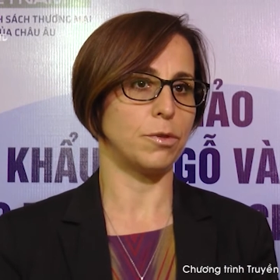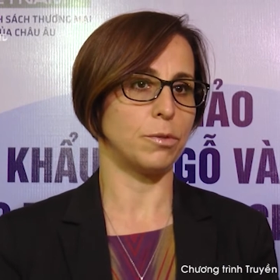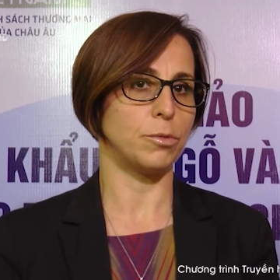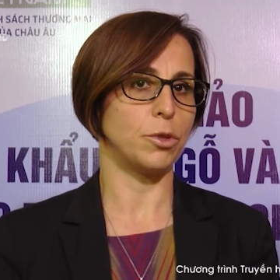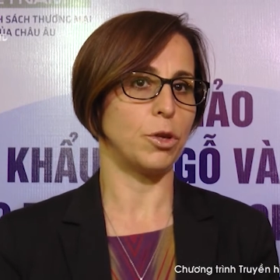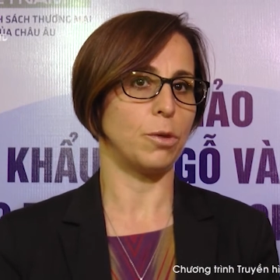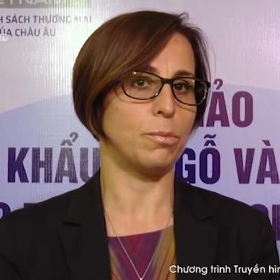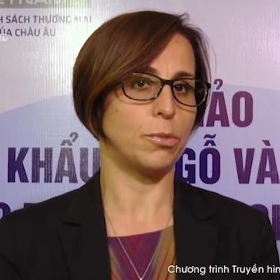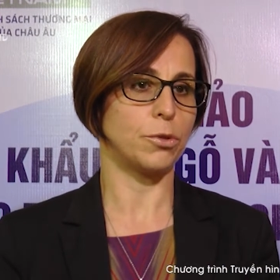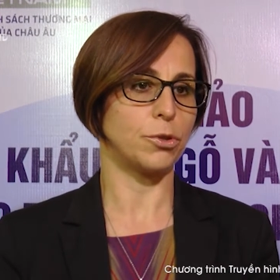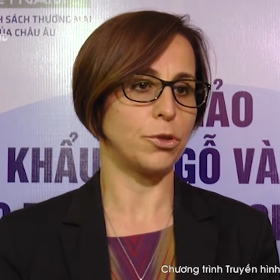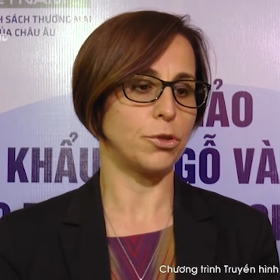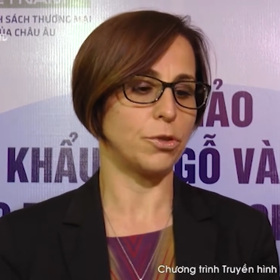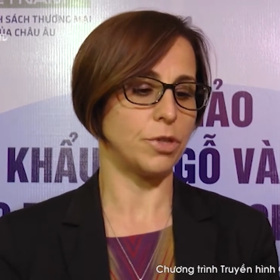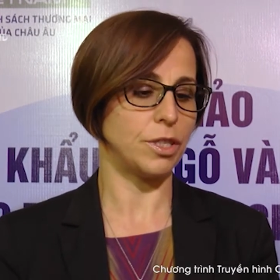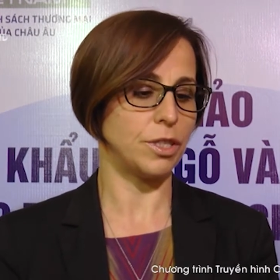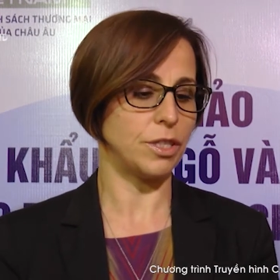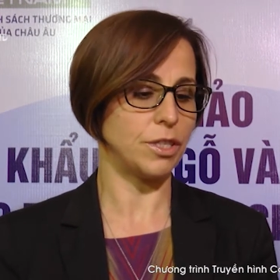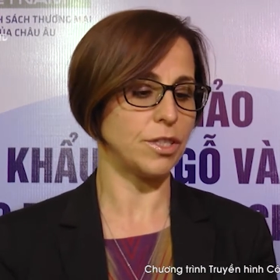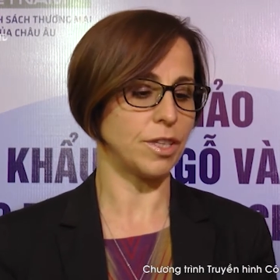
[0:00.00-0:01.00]
còn về những cái vấn
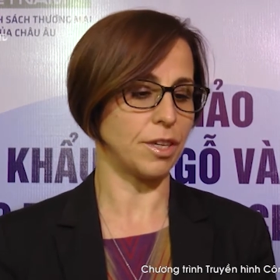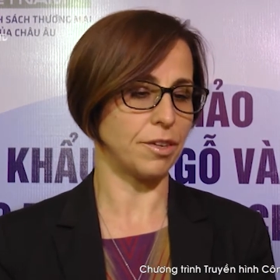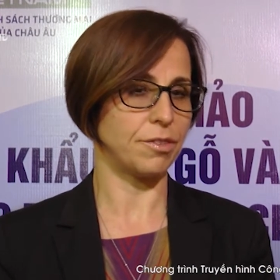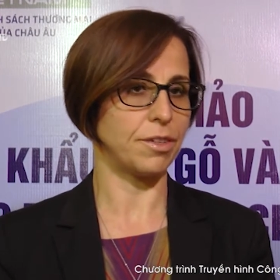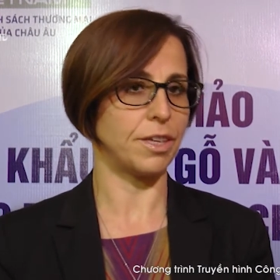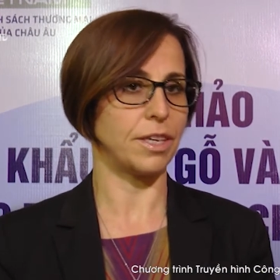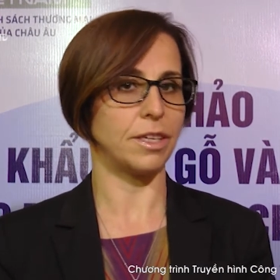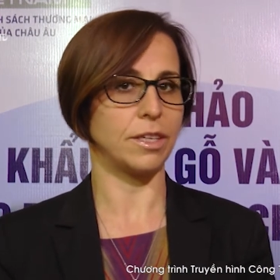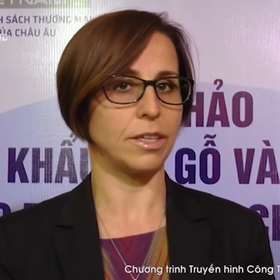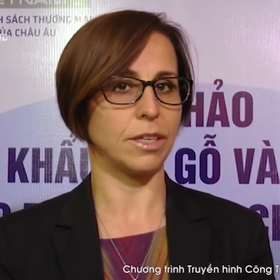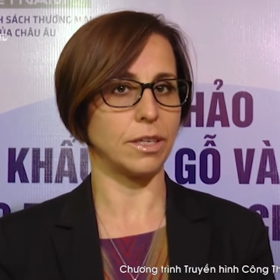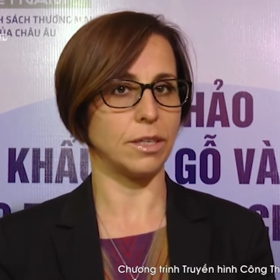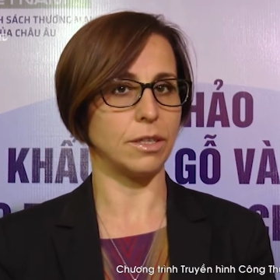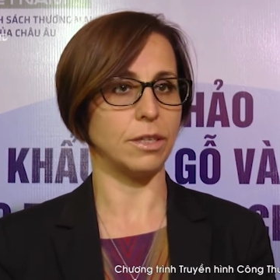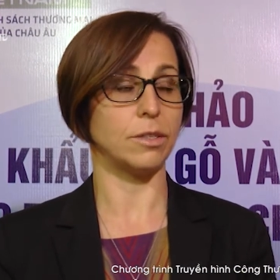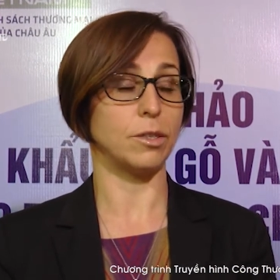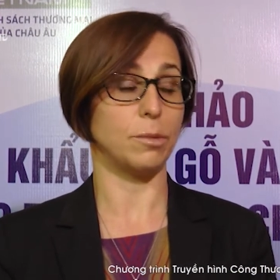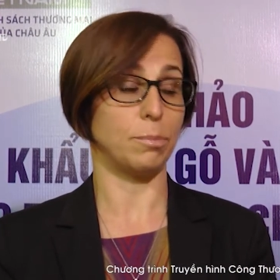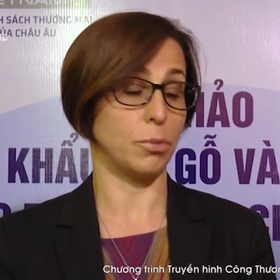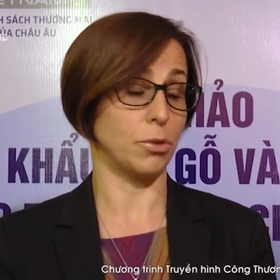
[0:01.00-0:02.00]
đề về bền vững và tuân thủ
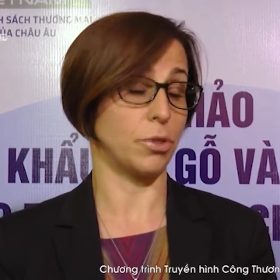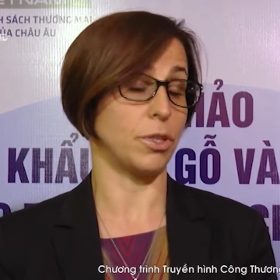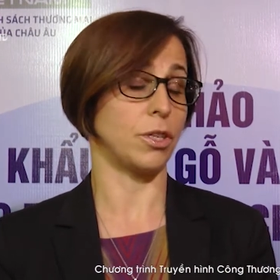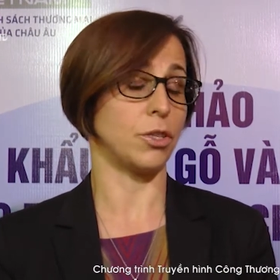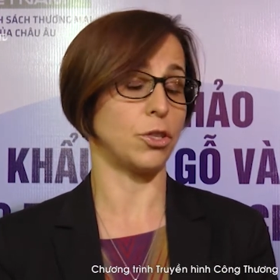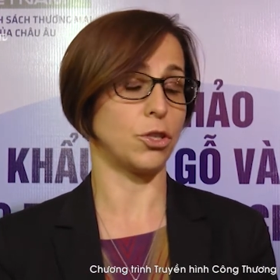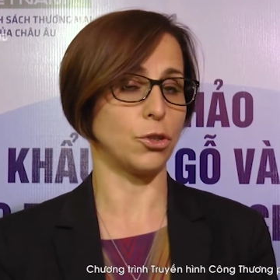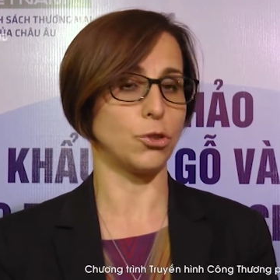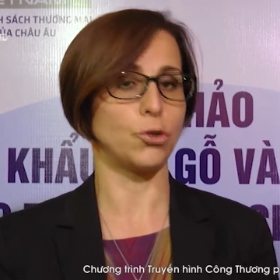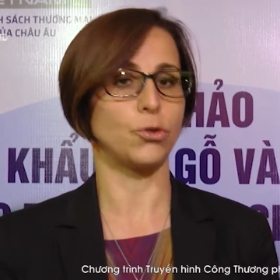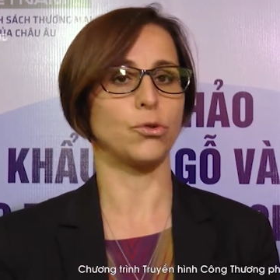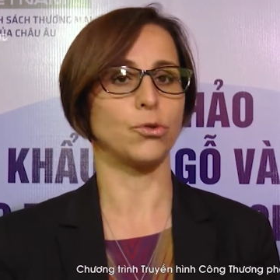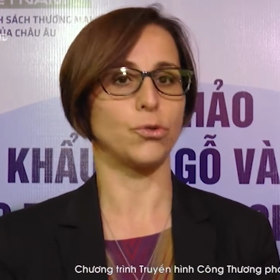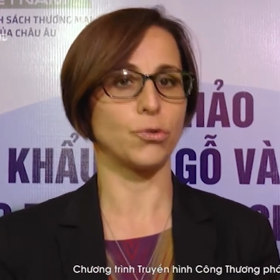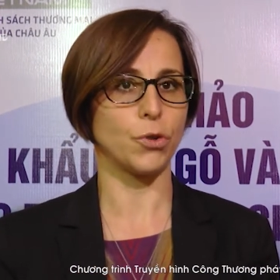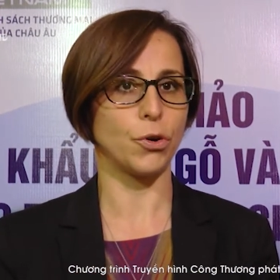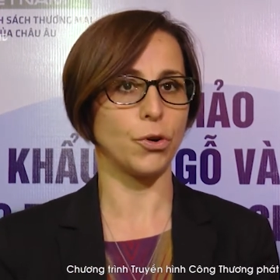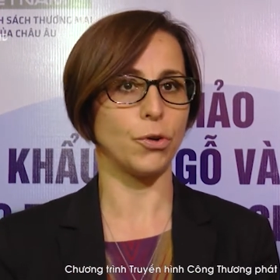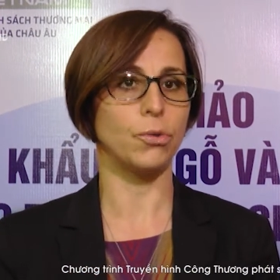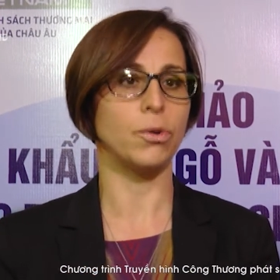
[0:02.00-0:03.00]
môi trường lao động nữa
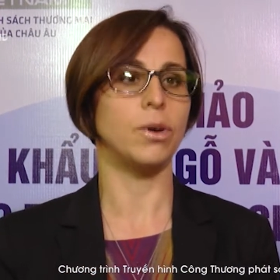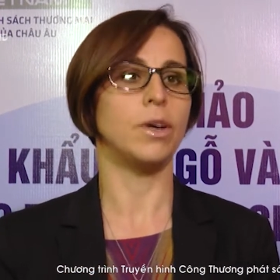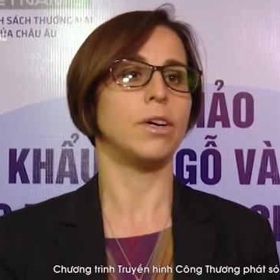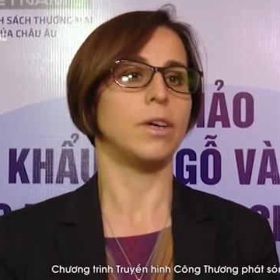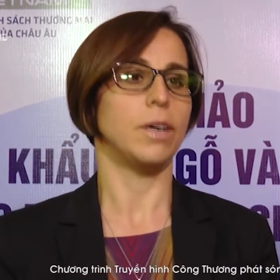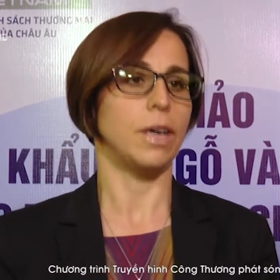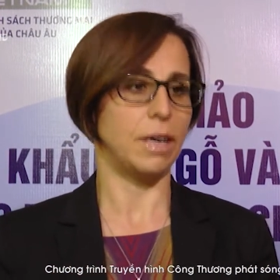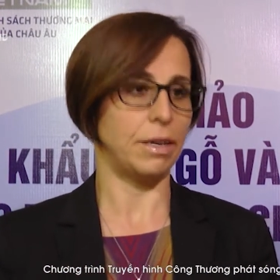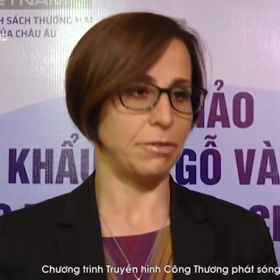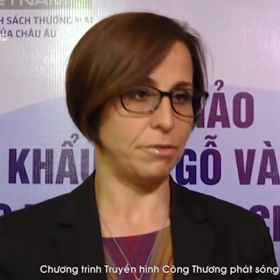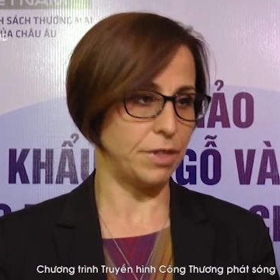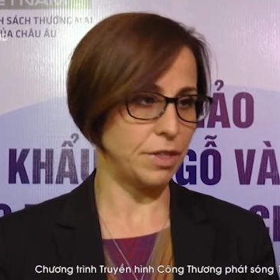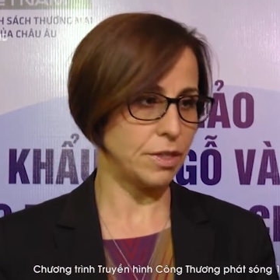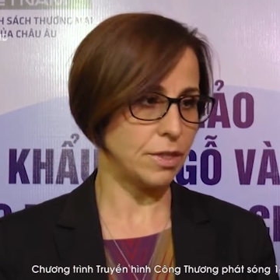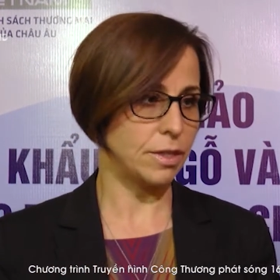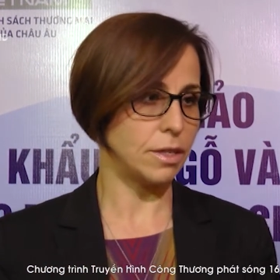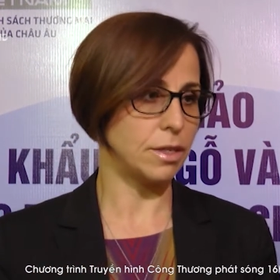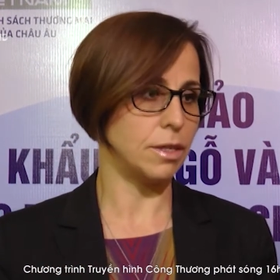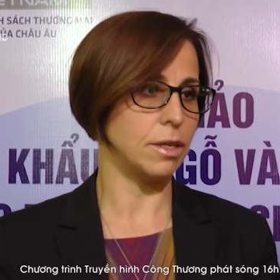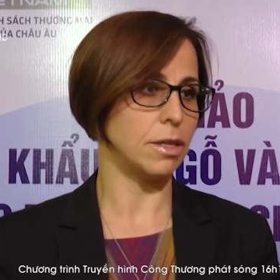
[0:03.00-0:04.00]
thì là cái cơ hội
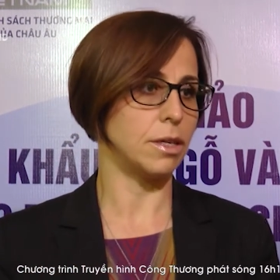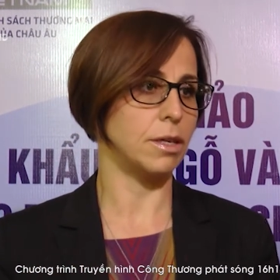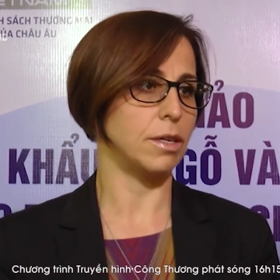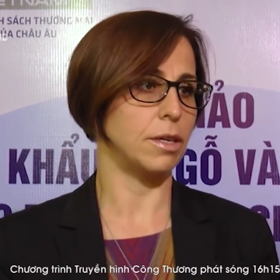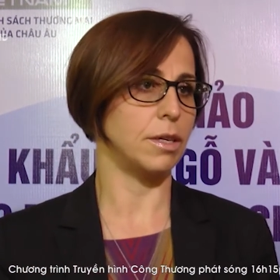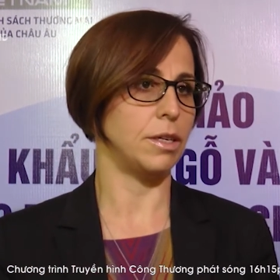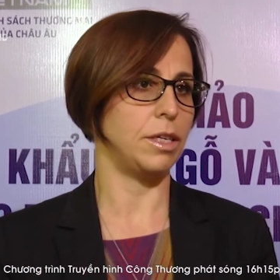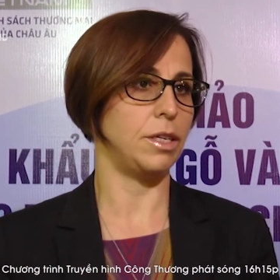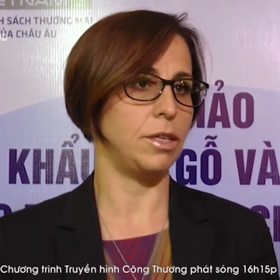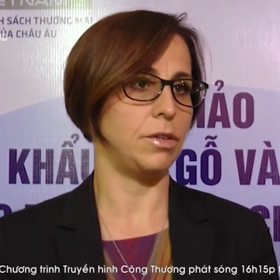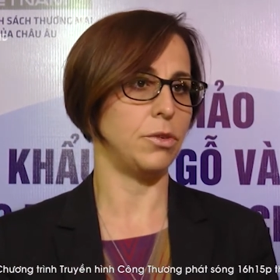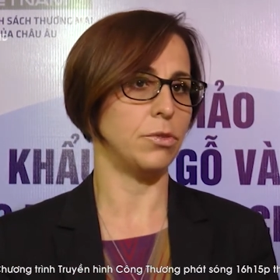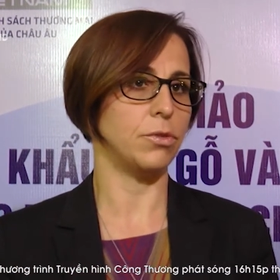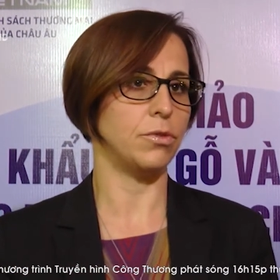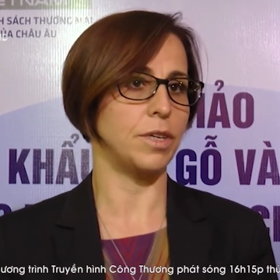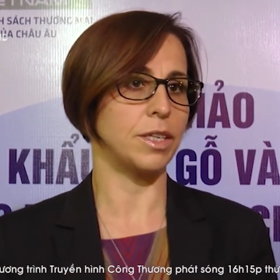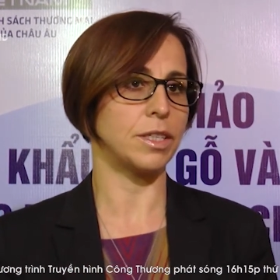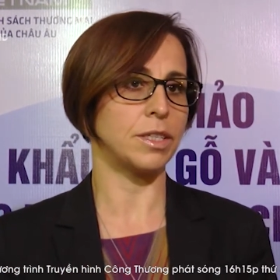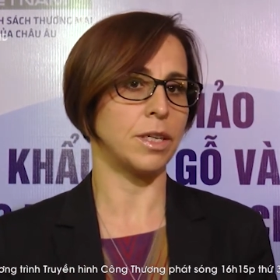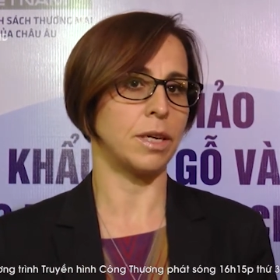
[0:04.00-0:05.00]
cho các cái doanh nghiệp của
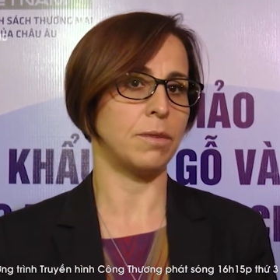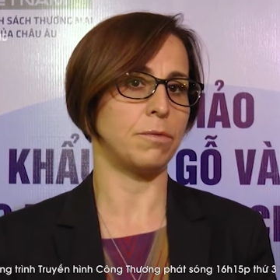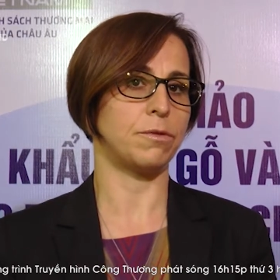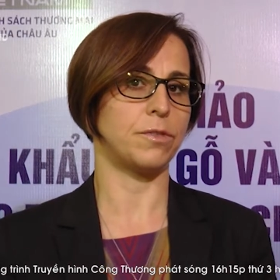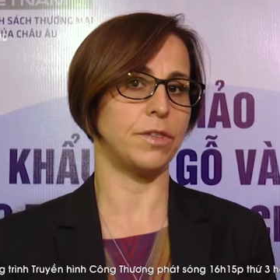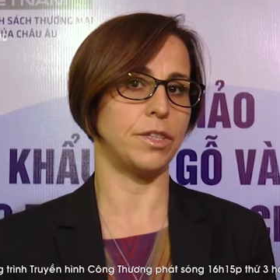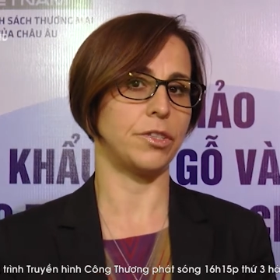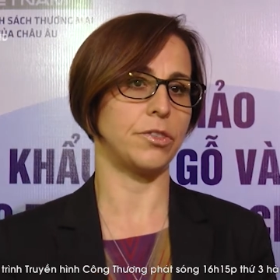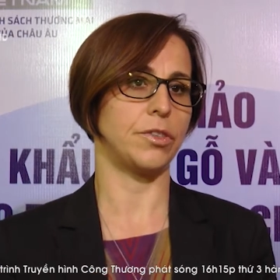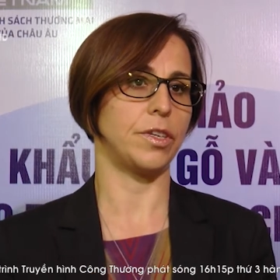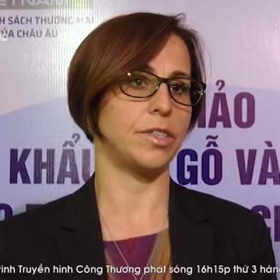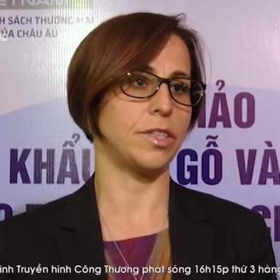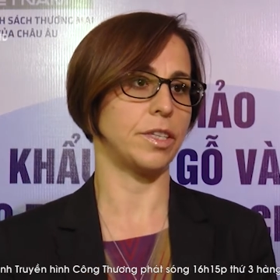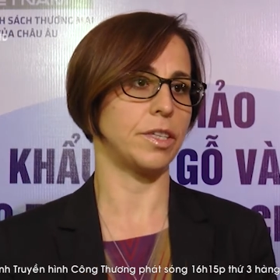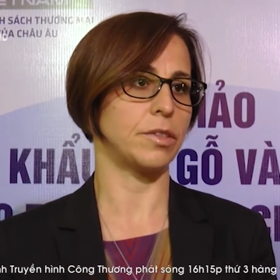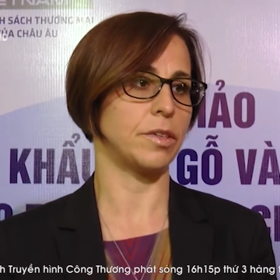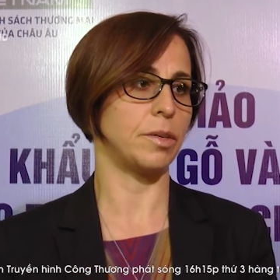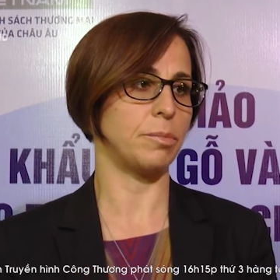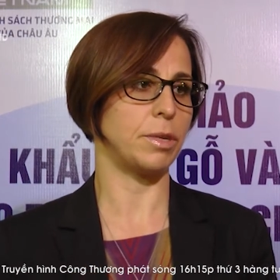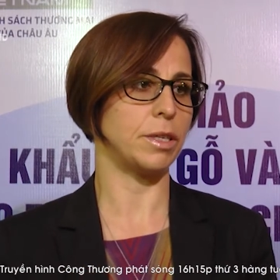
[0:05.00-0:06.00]
Việt Nam để xuất khẩu sang thị trường
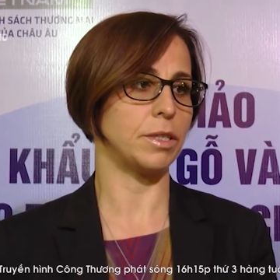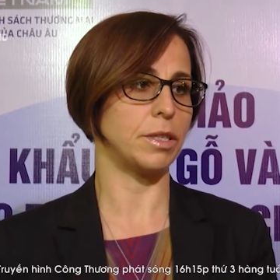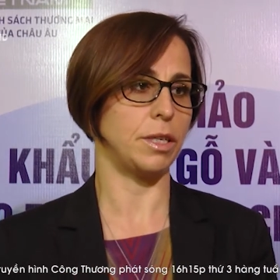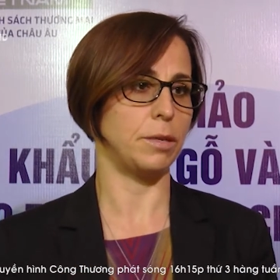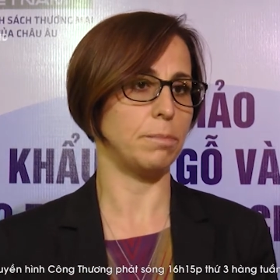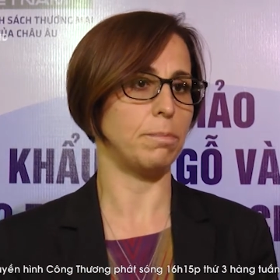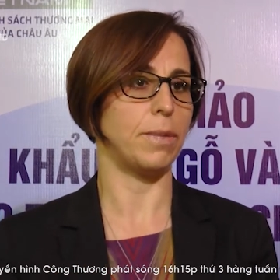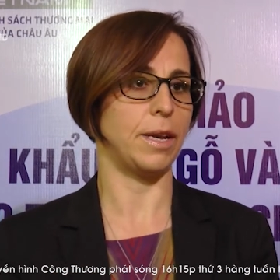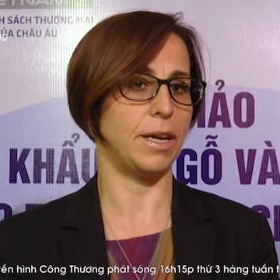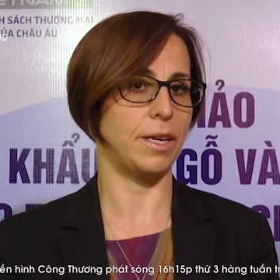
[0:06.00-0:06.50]
châu là rất lớn